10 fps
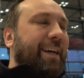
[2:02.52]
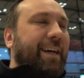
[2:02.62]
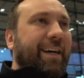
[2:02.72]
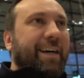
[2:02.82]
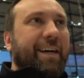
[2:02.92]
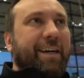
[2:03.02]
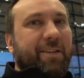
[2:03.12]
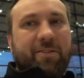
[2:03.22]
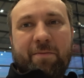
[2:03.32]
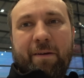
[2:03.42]

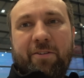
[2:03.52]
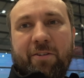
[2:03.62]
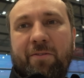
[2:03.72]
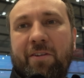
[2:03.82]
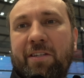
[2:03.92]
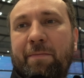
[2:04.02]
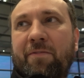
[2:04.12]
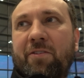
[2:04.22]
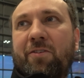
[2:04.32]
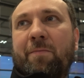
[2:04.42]
Ach, trzymajcie kciuki, żeby
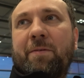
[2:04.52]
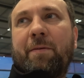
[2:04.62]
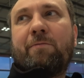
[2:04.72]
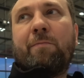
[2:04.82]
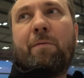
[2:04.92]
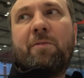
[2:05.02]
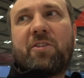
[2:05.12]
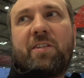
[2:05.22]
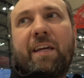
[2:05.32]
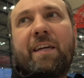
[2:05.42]
wszystko przebiegło
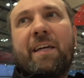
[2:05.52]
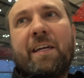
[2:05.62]
pomyślnie,